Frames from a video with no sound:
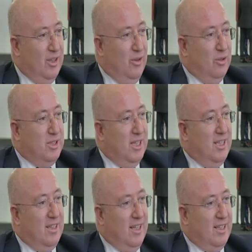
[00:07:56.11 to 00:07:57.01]
Evet.
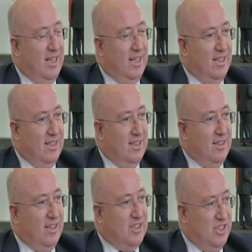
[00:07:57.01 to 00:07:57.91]
Özellikle de
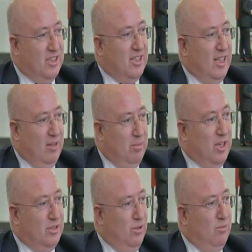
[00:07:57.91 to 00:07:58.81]
e, Çinliler
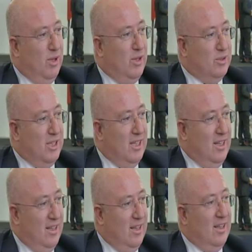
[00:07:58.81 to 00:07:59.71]
başta olmak
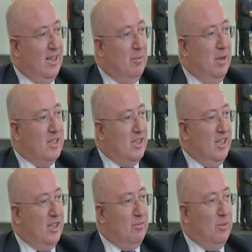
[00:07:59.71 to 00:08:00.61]
üzere e,
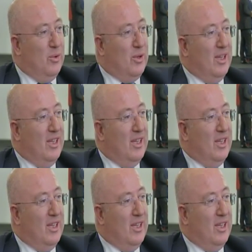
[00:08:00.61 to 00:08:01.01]
yabancıların da büyük